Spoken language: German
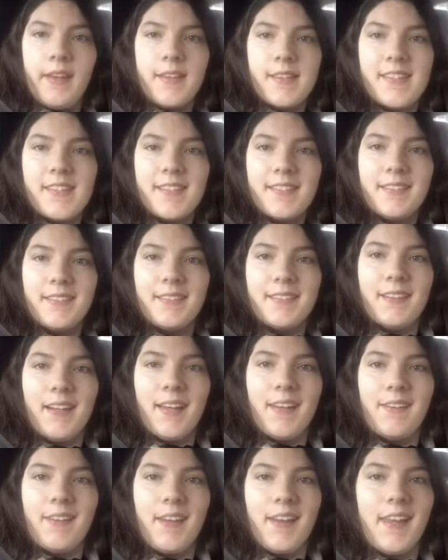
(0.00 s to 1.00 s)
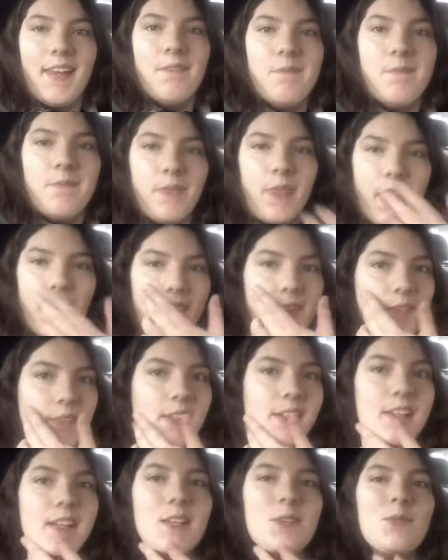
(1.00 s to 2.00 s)
So, hallo ihr Lieben. Ich
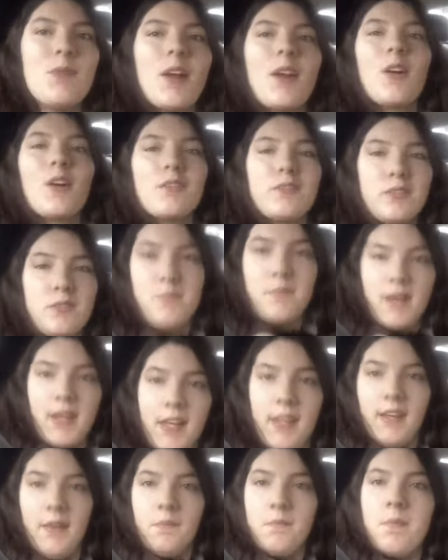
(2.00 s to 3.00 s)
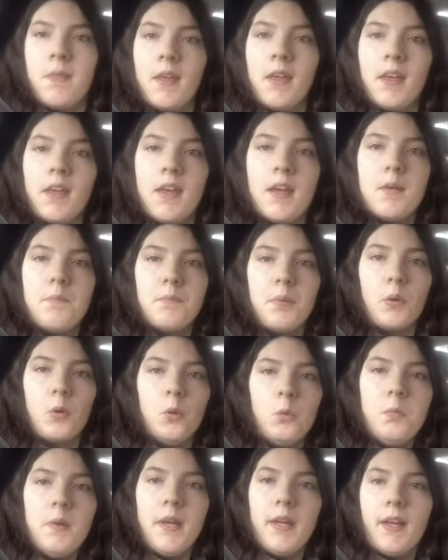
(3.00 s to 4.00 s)
wollte euch mal noch von meinem
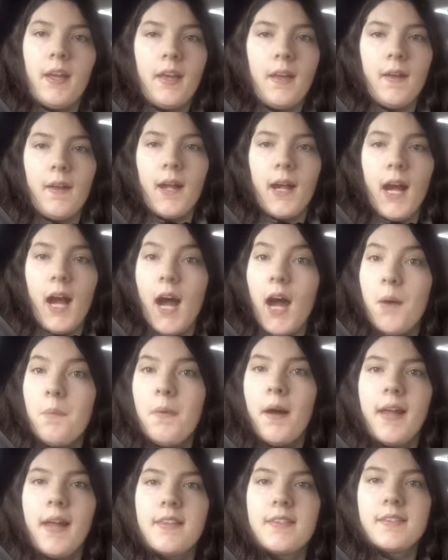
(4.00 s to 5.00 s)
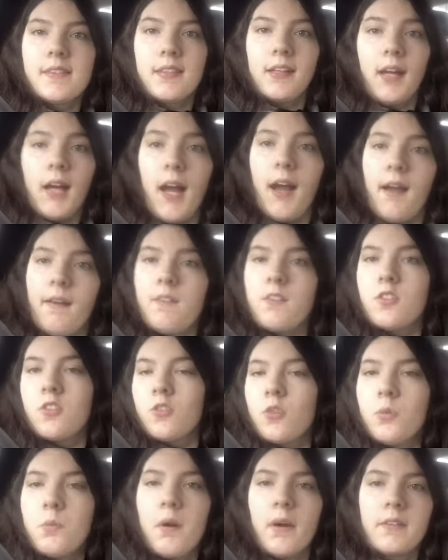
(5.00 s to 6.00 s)
Probearbeitstag,
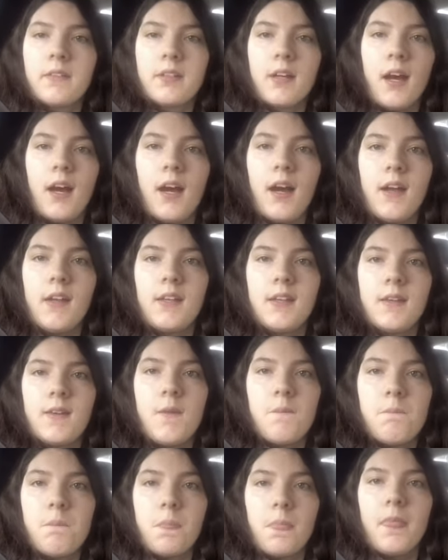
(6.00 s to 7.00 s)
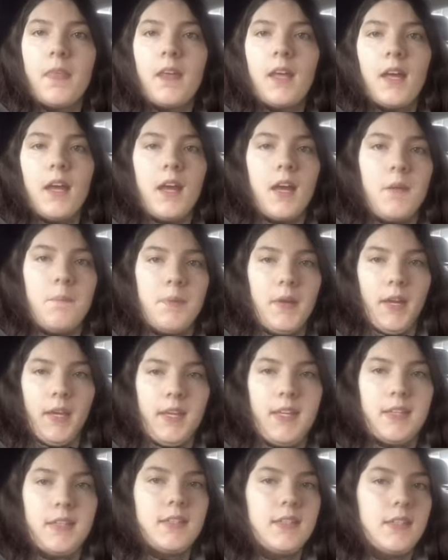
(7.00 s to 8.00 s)
Schnuppertag äh,
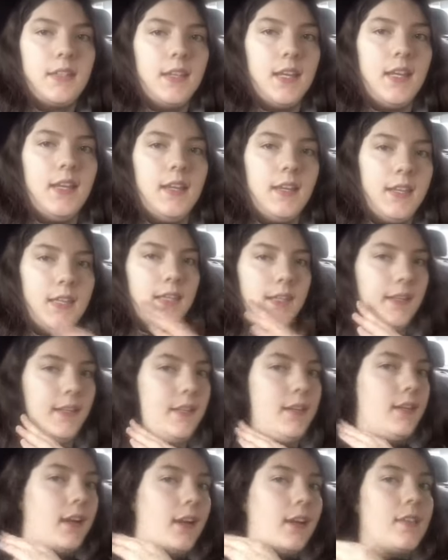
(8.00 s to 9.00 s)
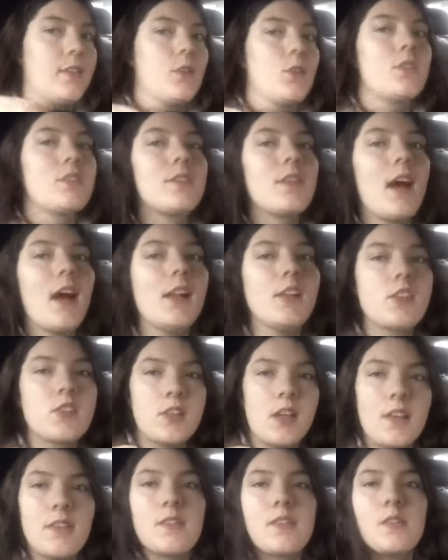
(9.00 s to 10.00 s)
berichten, den ich in der
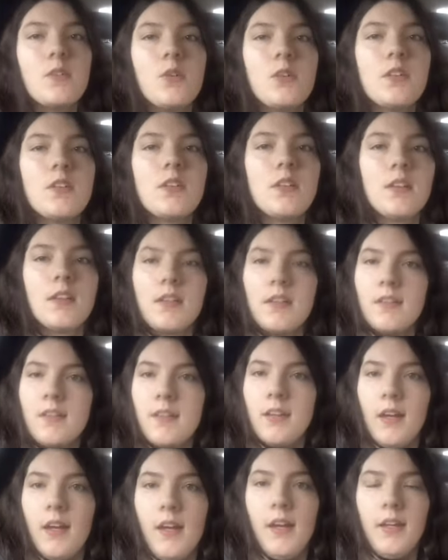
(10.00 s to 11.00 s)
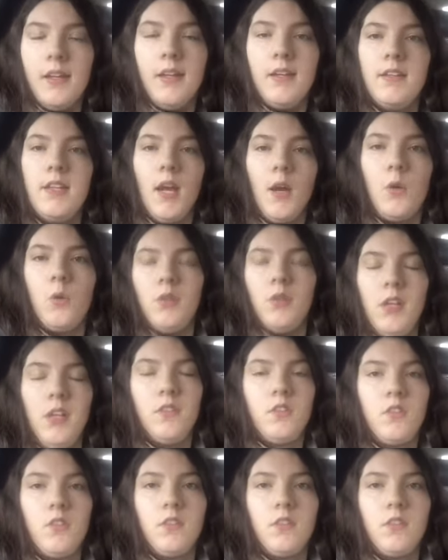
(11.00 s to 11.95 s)
Sozialstation, äh, der diakonischen